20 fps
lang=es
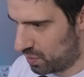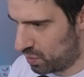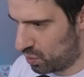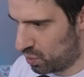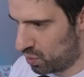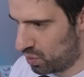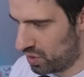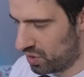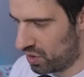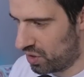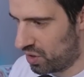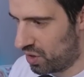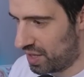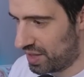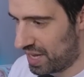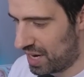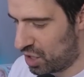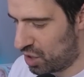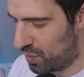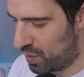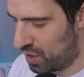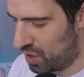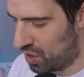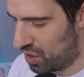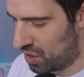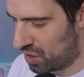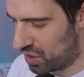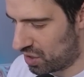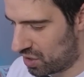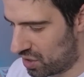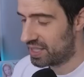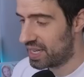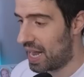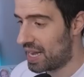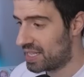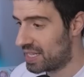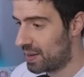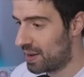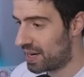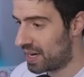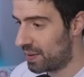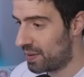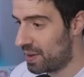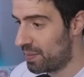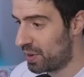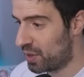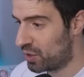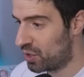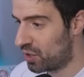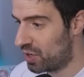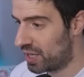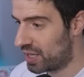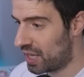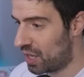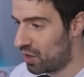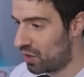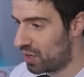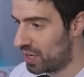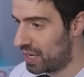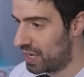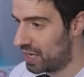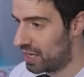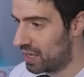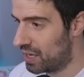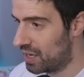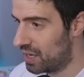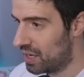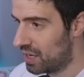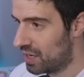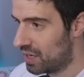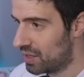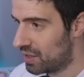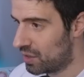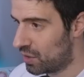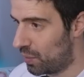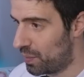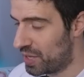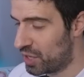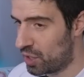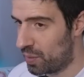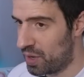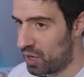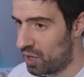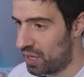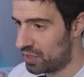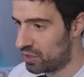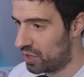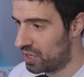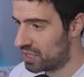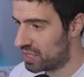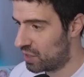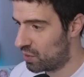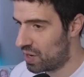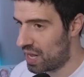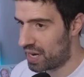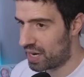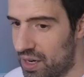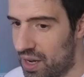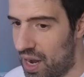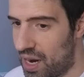Uy, no, no, anda como olor. Sí, ahí se ve re bien, pero estoy conectado con el, comiéndome los datos del celular.